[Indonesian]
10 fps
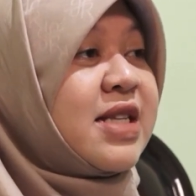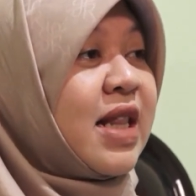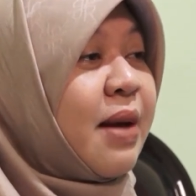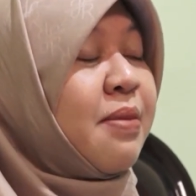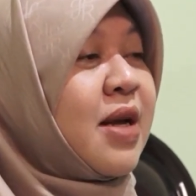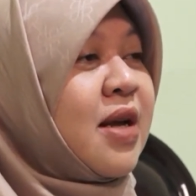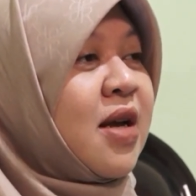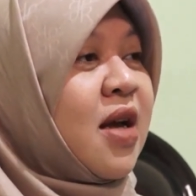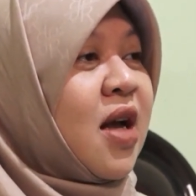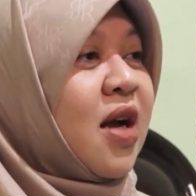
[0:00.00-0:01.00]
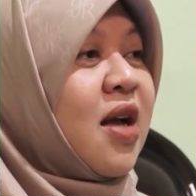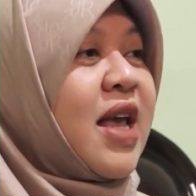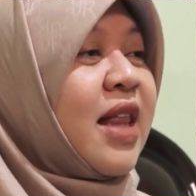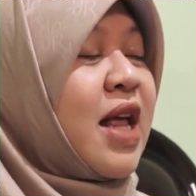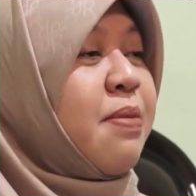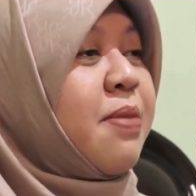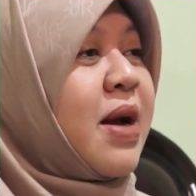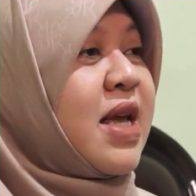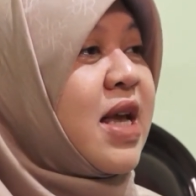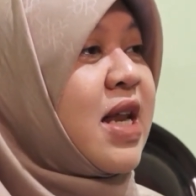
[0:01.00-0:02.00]
Islam, kegiatan
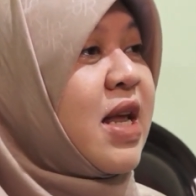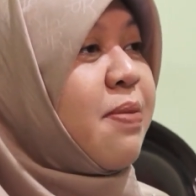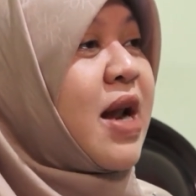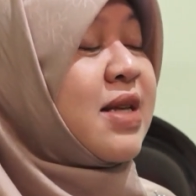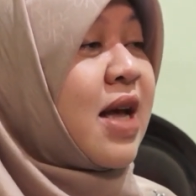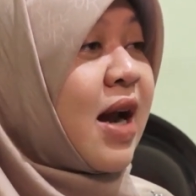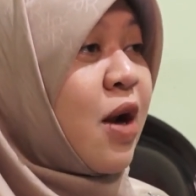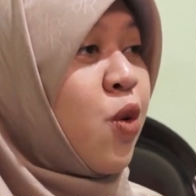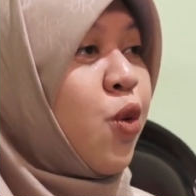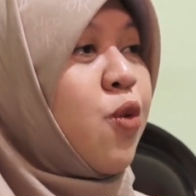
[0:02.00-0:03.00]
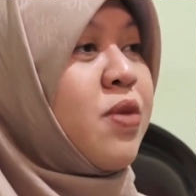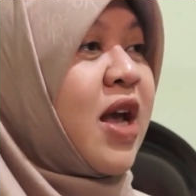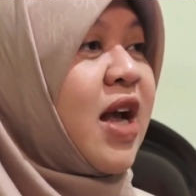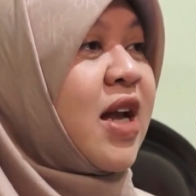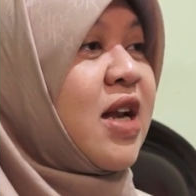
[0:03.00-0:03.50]
berbagi ini berdasarkan hukumnya